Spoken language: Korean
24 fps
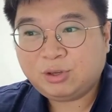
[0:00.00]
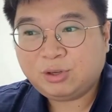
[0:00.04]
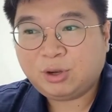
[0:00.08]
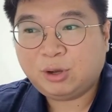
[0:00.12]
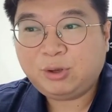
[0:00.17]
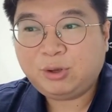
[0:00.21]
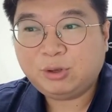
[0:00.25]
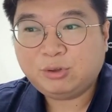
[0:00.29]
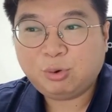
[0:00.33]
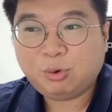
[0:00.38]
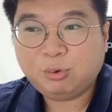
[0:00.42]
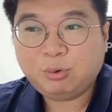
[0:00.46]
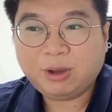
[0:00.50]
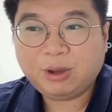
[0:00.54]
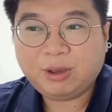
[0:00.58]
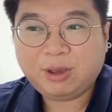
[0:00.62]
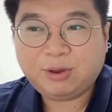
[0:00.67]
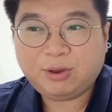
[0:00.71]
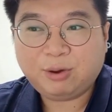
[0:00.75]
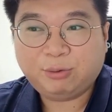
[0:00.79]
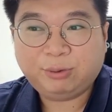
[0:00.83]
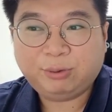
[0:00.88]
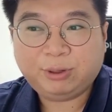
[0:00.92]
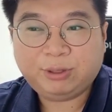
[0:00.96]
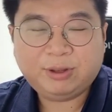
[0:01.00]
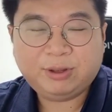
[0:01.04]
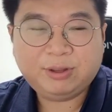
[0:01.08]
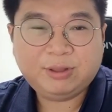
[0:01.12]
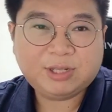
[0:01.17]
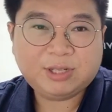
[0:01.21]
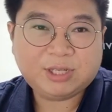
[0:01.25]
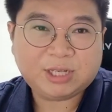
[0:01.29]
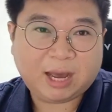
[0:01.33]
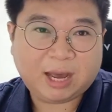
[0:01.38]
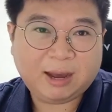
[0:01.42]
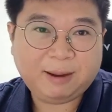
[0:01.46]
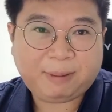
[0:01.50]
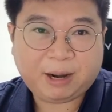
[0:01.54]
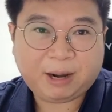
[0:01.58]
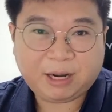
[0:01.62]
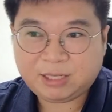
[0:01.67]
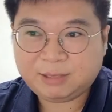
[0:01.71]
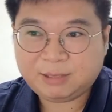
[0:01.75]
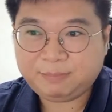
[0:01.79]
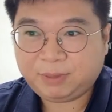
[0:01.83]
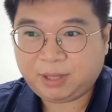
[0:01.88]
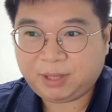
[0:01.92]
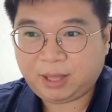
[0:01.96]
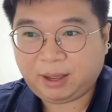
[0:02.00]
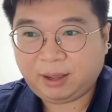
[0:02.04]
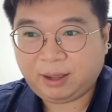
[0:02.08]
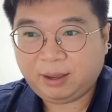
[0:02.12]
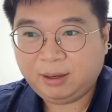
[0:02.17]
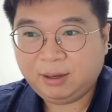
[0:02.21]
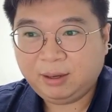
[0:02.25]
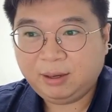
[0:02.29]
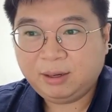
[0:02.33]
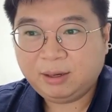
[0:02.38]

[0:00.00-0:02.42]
처녀 총각의 경우에는 장 팔십 대